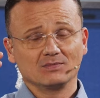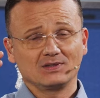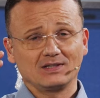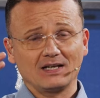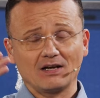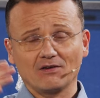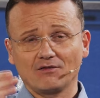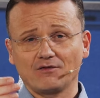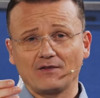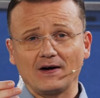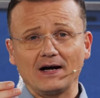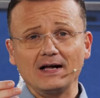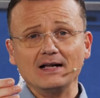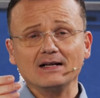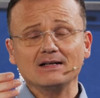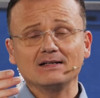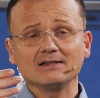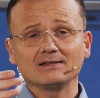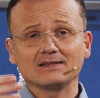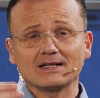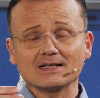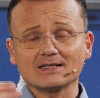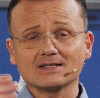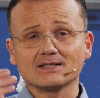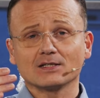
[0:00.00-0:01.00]
der Fall,
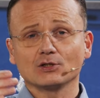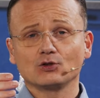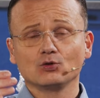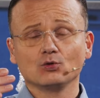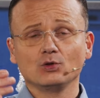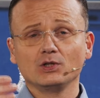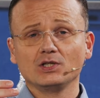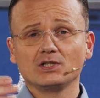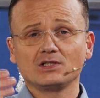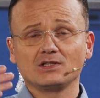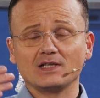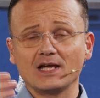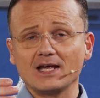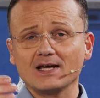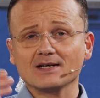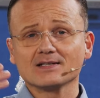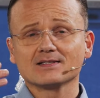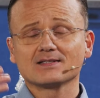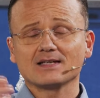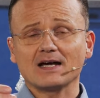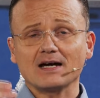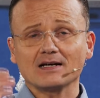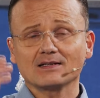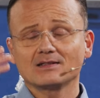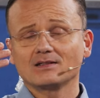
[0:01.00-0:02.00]
dass natürlich der
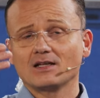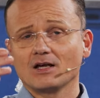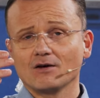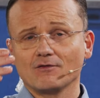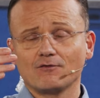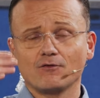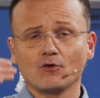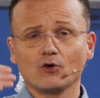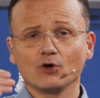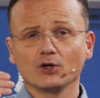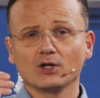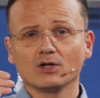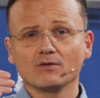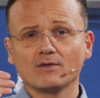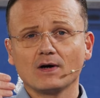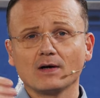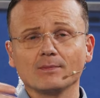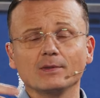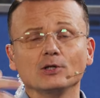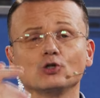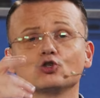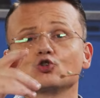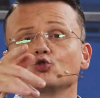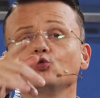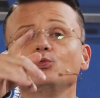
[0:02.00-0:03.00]
sagt, der vorne war,
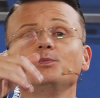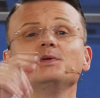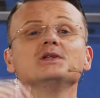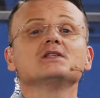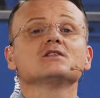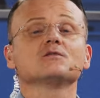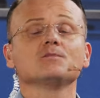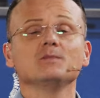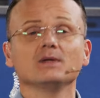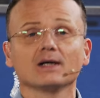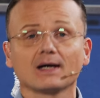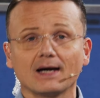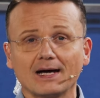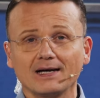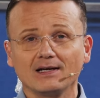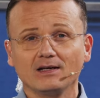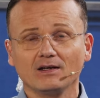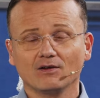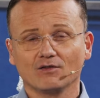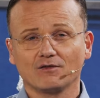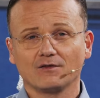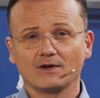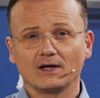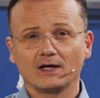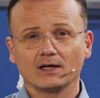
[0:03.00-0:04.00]
Mensch, du bist mir
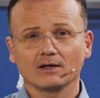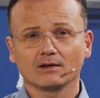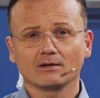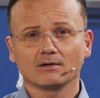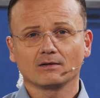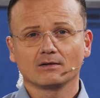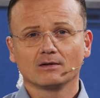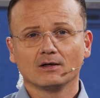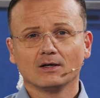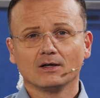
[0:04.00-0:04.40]
reingefahren.